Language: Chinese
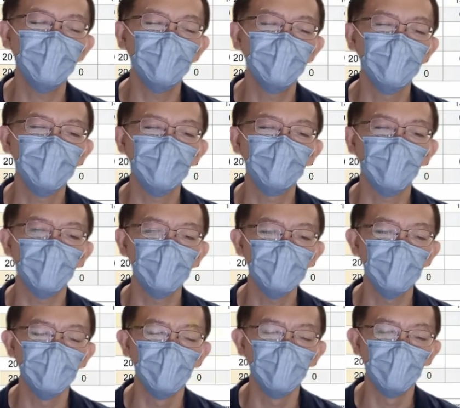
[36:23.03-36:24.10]
地的这个保
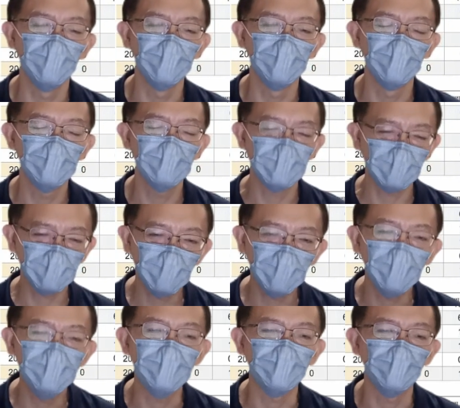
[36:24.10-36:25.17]
险呢，我都相对
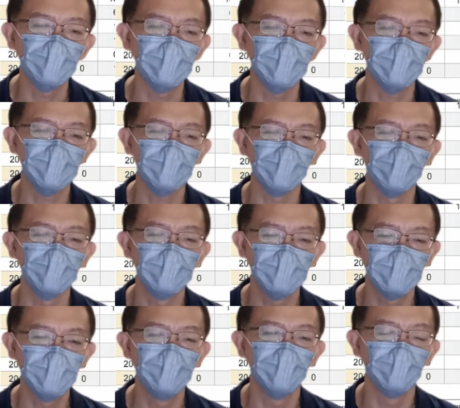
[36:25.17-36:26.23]
来讲都比较熟
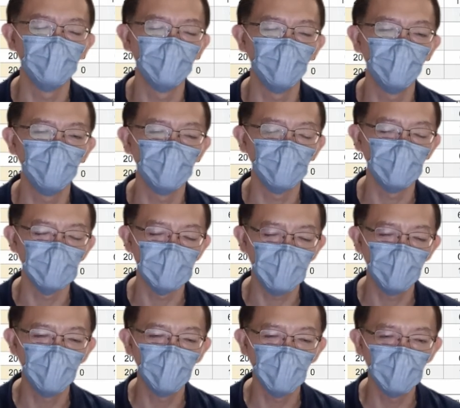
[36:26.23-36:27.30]
悉啊，然后我都有
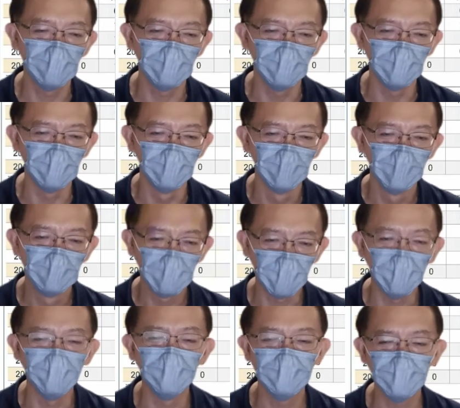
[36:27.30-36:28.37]
相关的
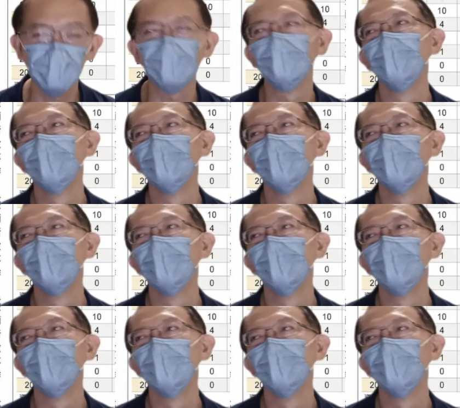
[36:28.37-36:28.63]
牌照。